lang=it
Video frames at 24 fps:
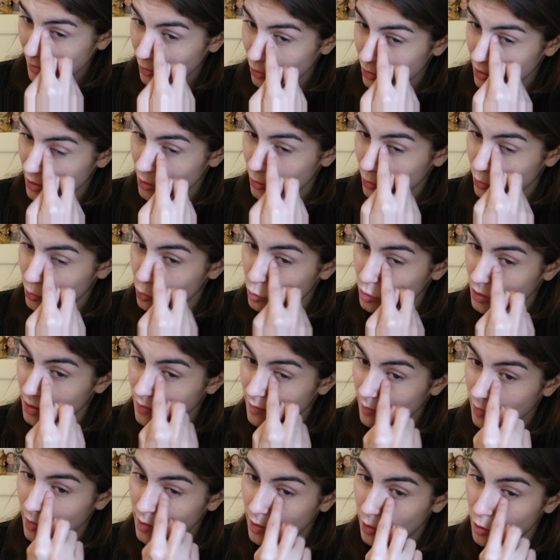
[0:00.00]
lo dico in tutti
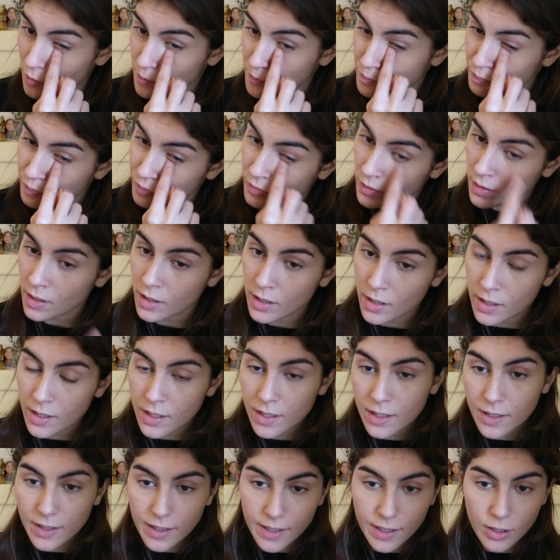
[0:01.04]
i video
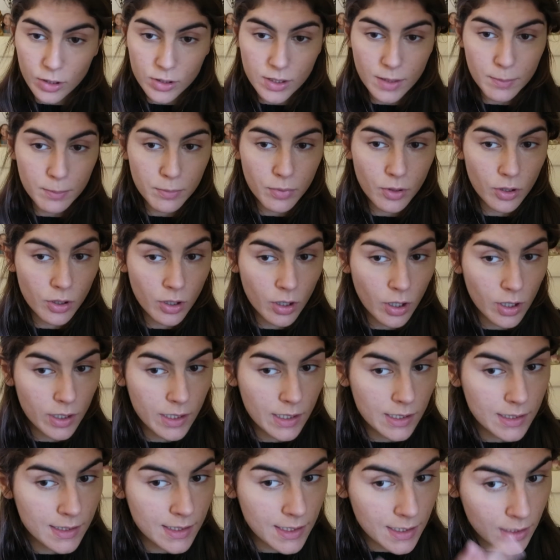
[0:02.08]
e lo tampono con
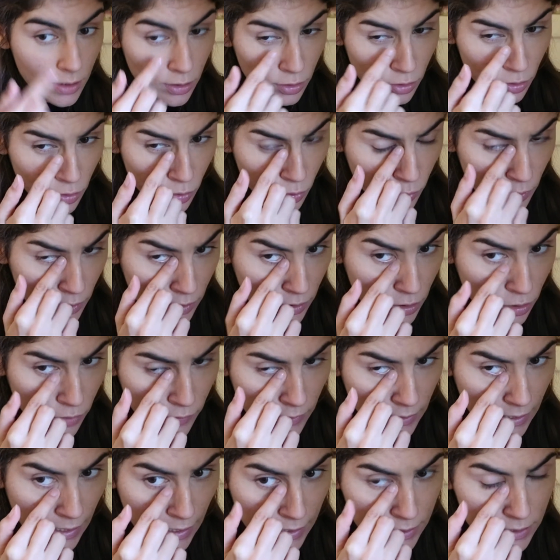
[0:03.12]
il dito qui
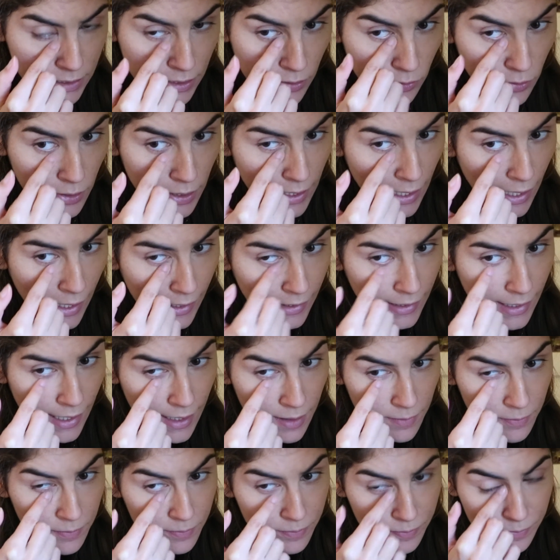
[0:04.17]
dove nasce
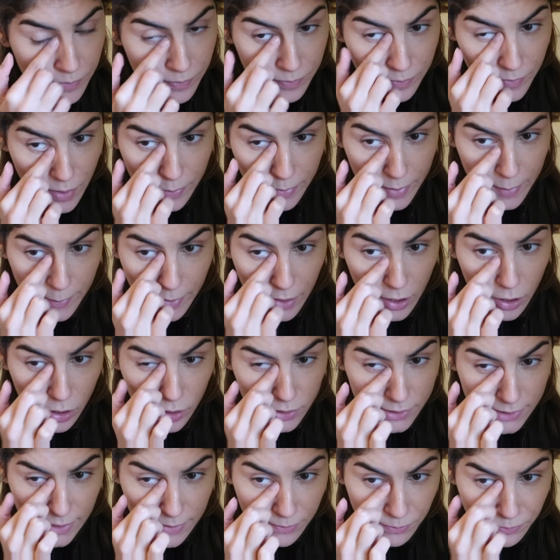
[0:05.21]
l'occhiaia per prima
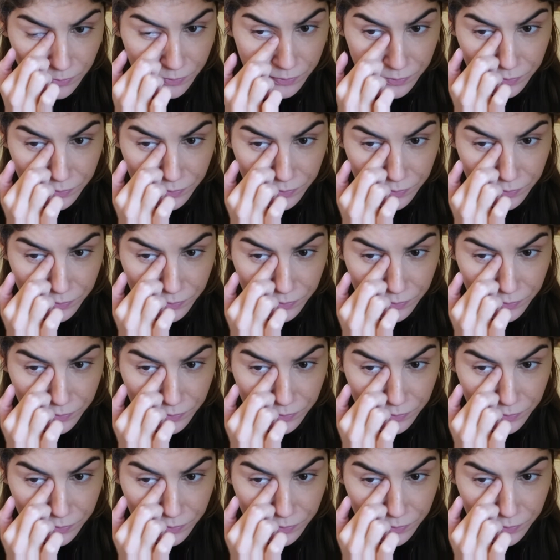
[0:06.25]
cosa